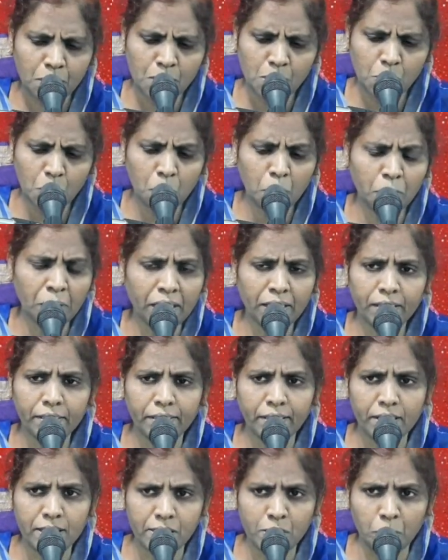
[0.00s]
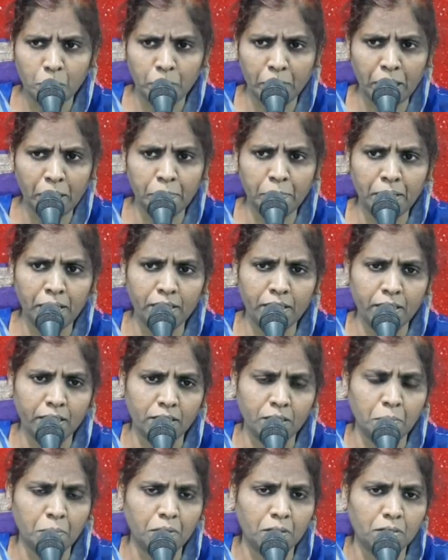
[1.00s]
సో మనకి తెలుసు బైబిల్
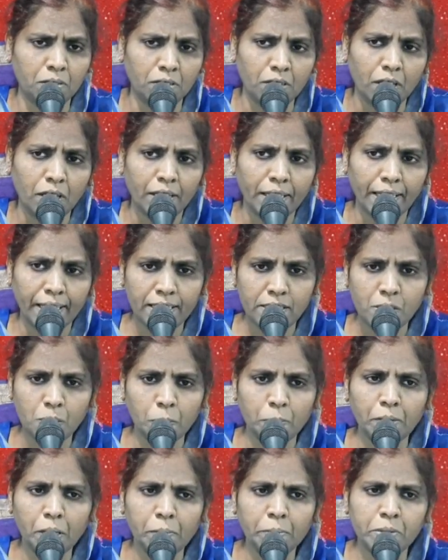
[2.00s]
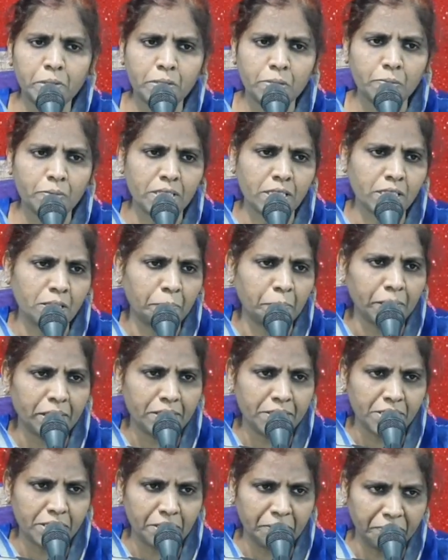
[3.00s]
గ్రంథంలో యేసు ప్రభు
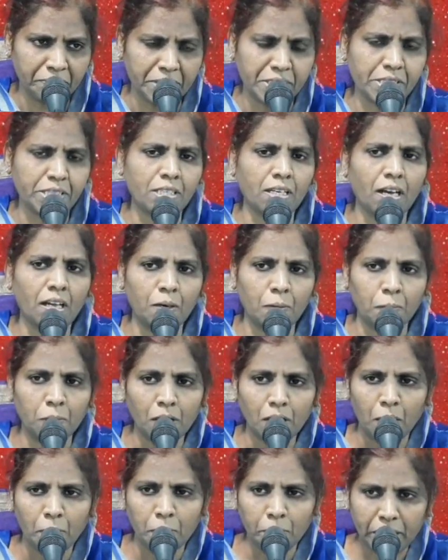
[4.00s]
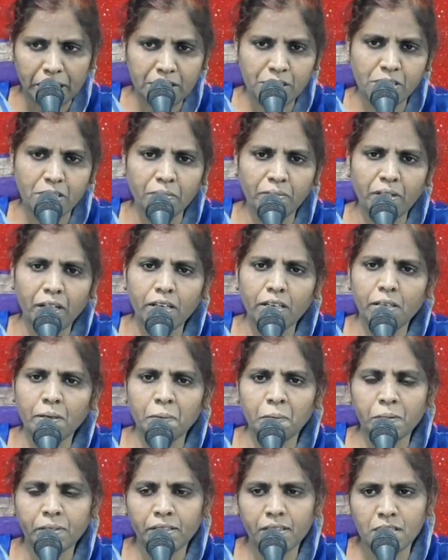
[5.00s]
స్వస్థపరిచిన విషయాలు పక్షవాయు
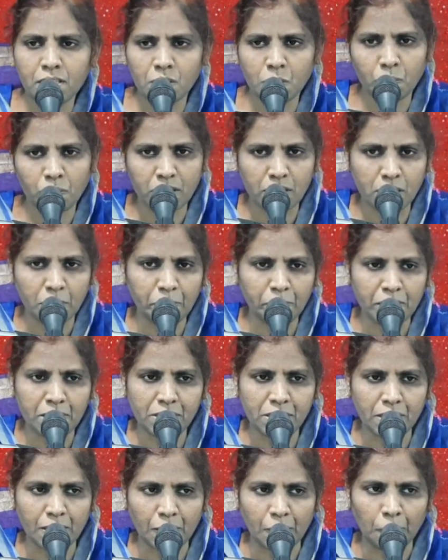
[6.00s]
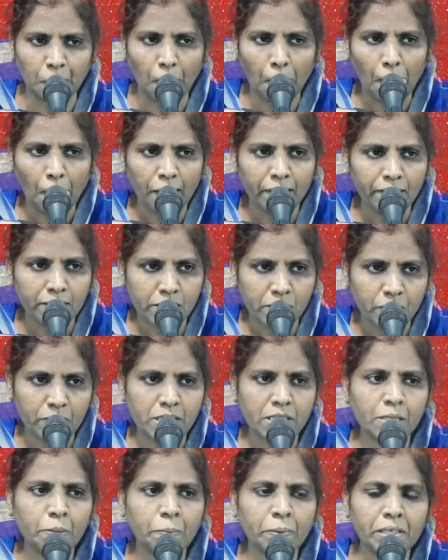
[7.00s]
రోగిని స్వస్థపరిచారు
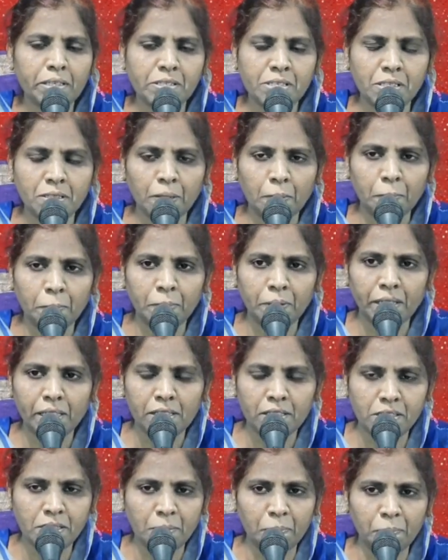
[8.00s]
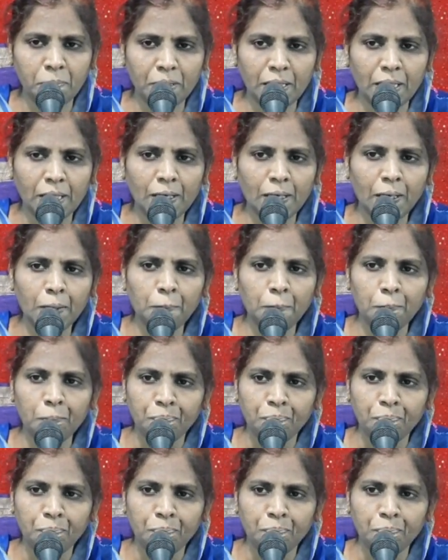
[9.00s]
స్వస్థపరిచినప్పుడు ఏం చెప్పారండి